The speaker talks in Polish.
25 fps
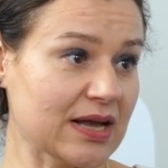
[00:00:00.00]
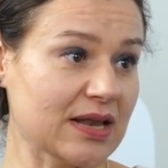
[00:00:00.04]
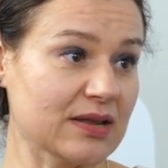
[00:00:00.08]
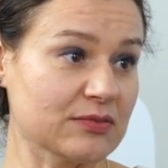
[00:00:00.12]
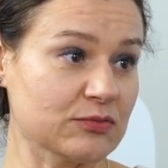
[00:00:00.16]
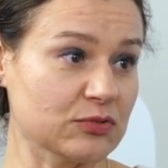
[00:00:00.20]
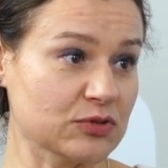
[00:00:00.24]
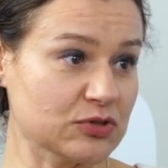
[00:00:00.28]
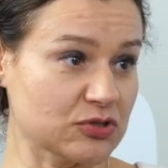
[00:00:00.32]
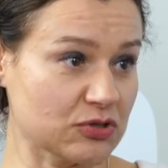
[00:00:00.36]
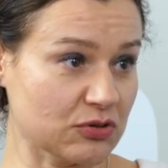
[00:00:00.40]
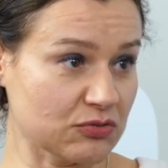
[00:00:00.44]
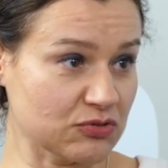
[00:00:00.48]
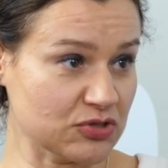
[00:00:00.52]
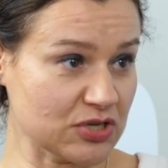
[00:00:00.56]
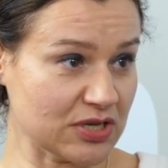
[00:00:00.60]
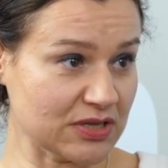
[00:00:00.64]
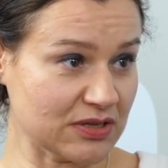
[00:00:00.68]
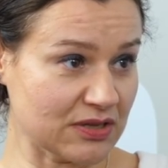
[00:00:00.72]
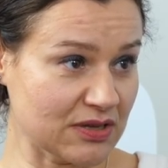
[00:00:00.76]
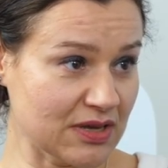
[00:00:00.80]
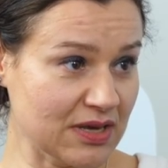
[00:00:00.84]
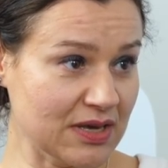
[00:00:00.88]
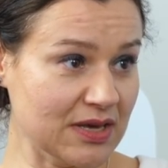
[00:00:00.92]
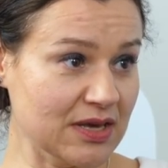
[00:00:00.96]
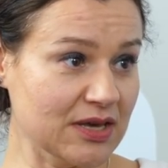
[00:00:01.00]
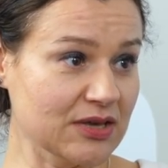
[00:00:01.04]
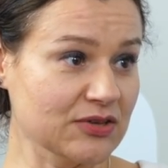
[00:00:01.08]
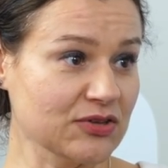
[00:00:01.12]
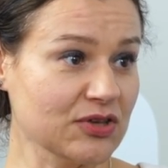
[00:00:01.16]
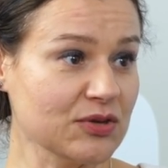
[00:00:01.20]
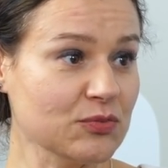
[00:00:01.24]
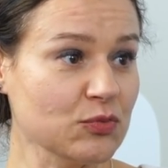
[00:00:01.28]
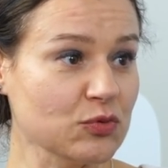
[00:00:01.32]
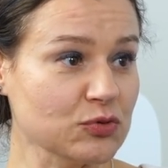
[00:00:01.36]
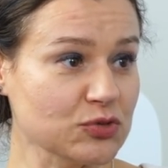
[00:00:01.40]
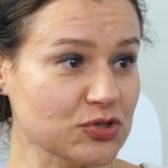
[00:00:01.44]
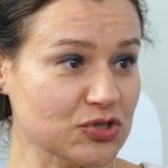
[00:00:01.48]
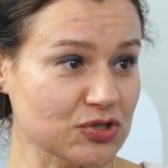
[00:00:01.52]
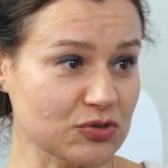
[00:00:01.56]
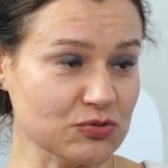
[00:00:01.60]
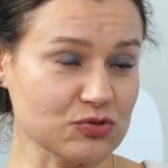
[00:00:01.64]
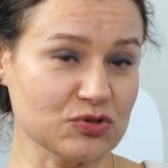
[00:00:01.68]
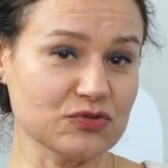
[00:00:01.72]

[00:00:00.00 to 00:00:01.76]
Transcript: ale mój sąsiad nie musi.